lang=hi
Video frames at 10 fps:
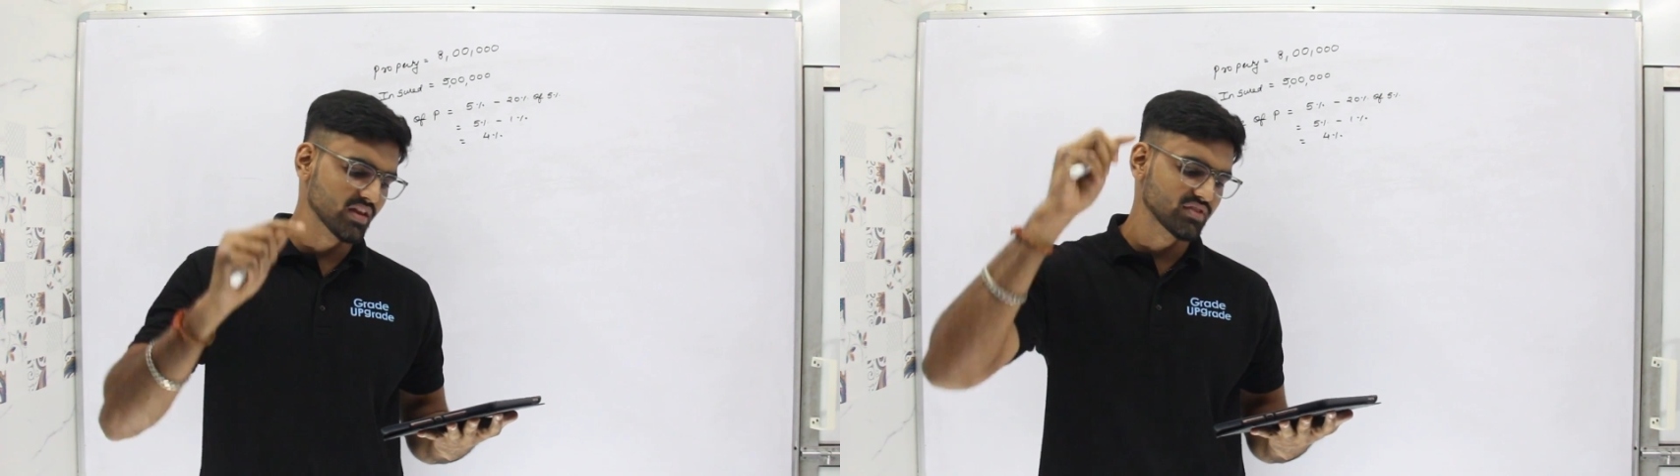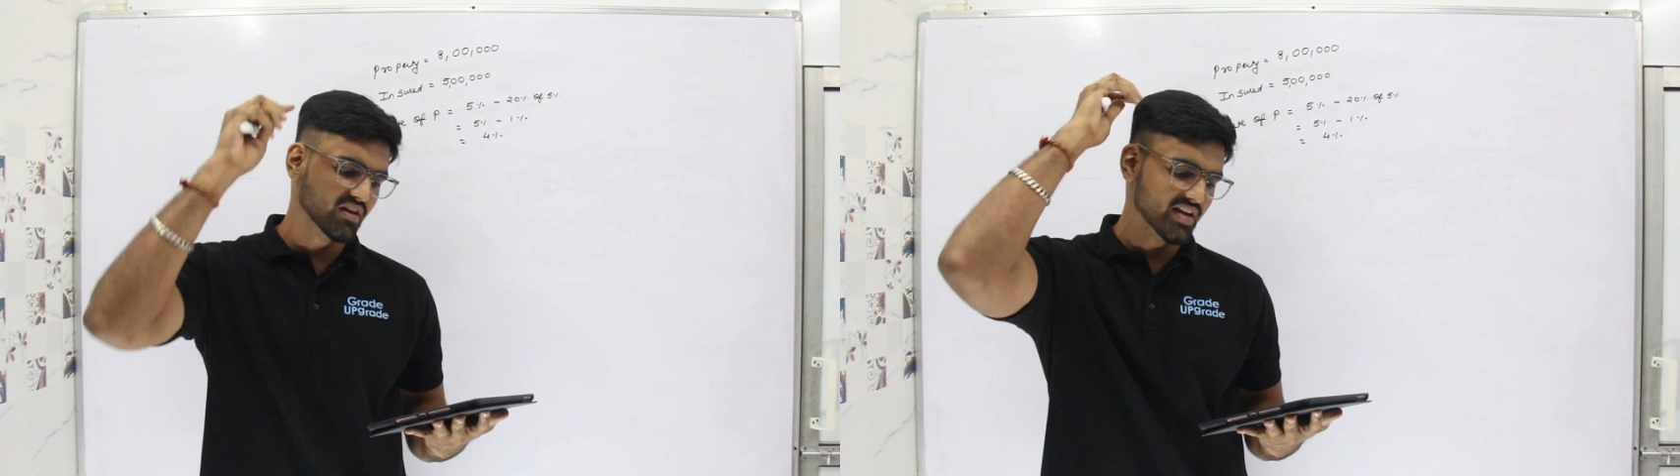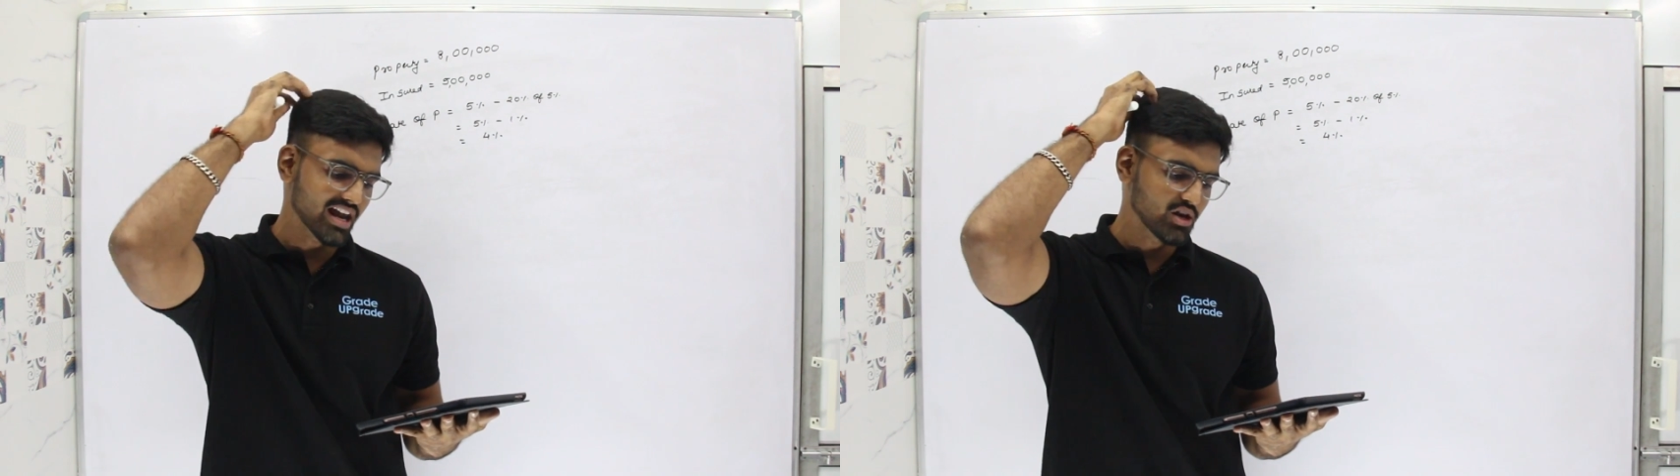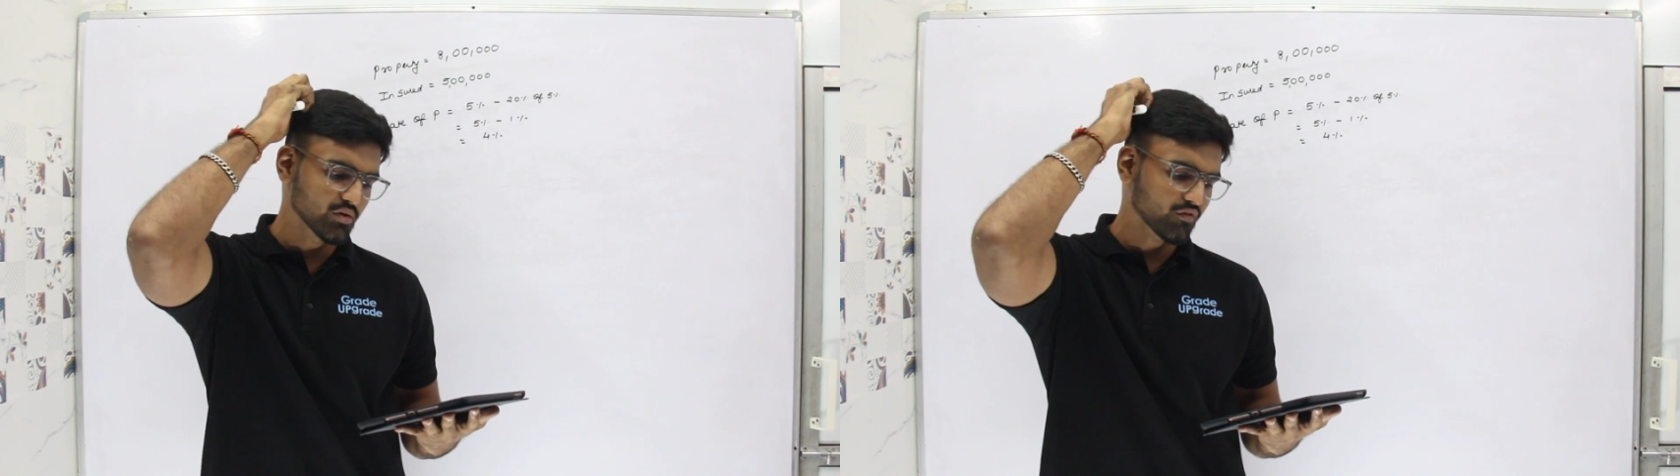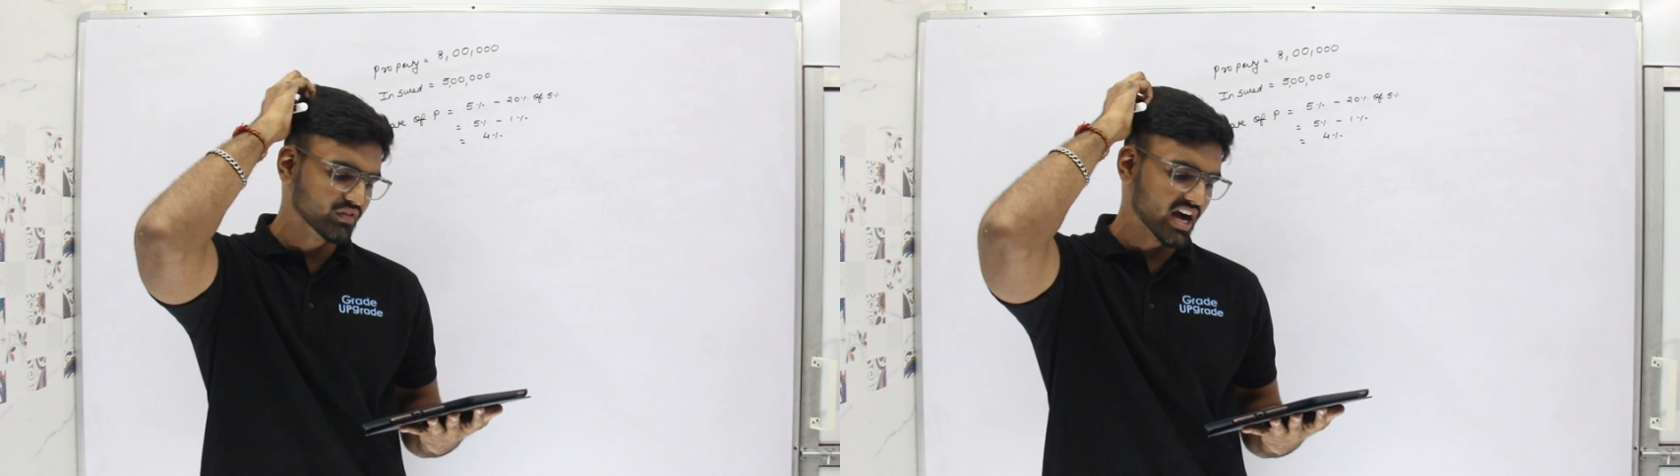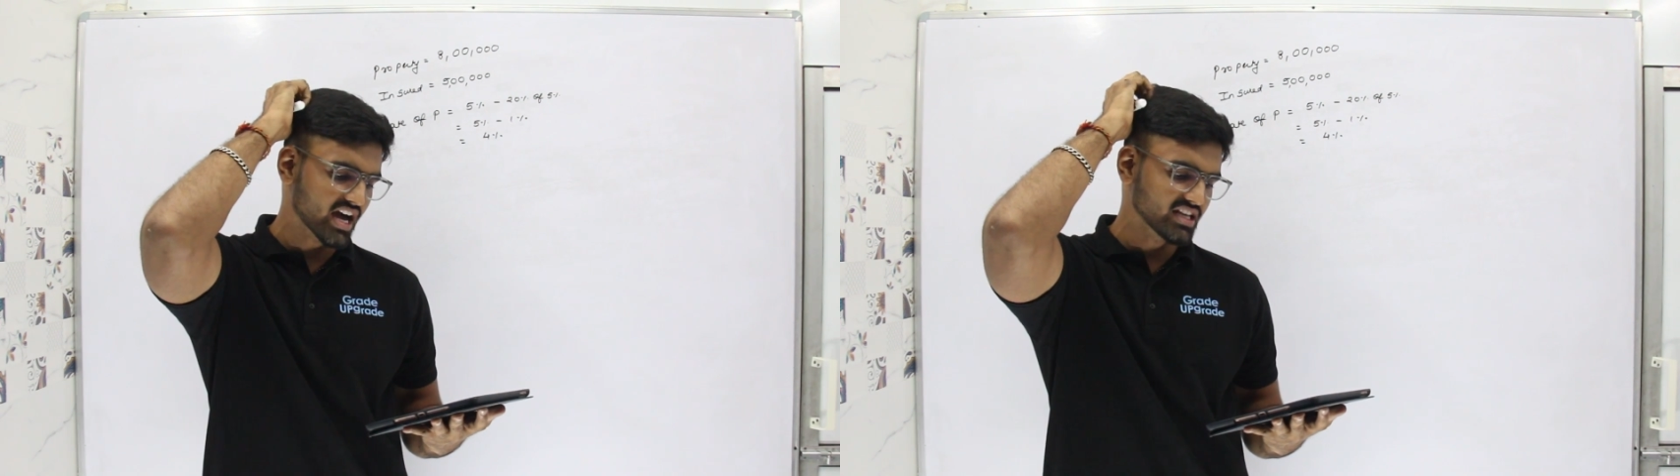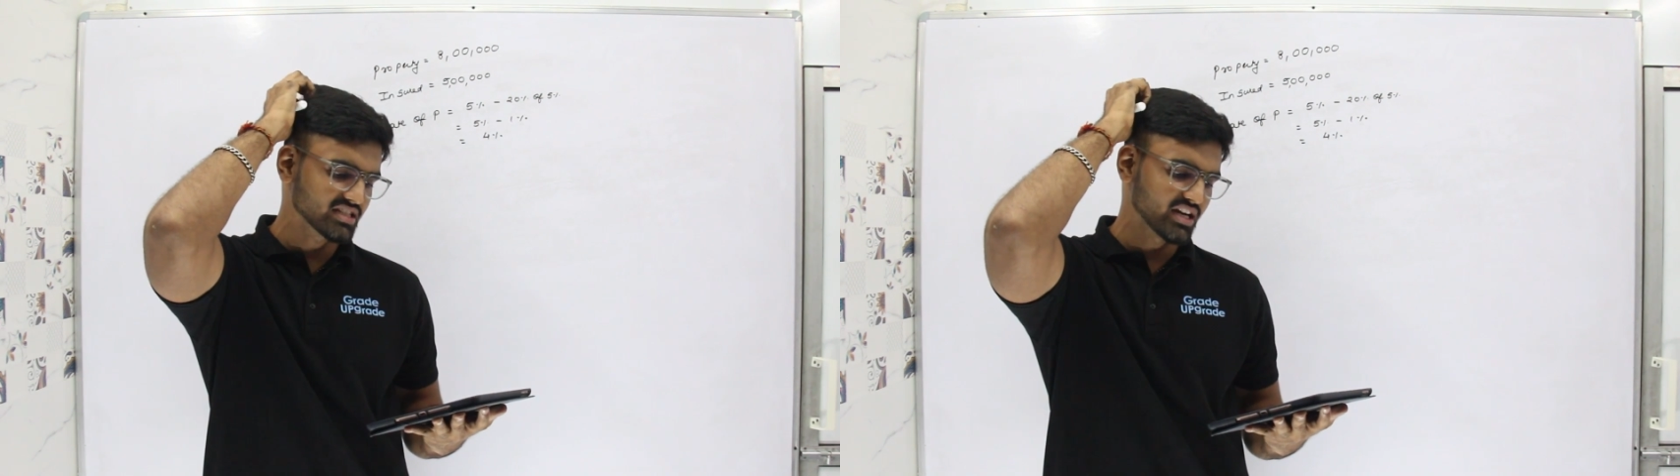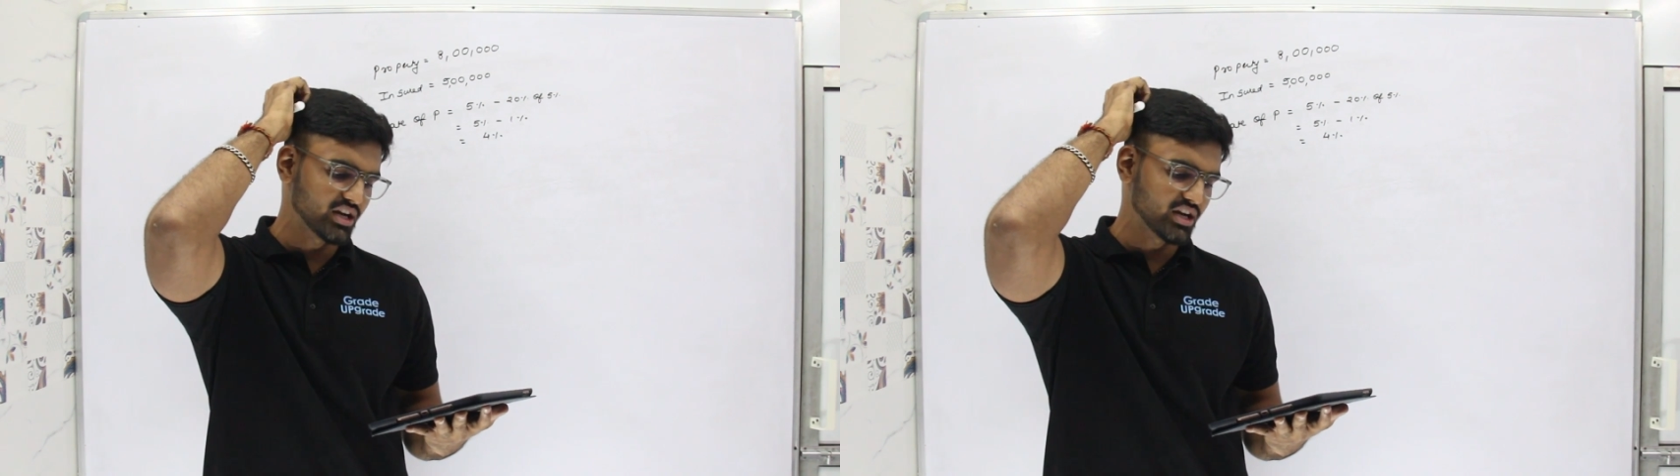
इफ द वैल्यू ऑफ कार इज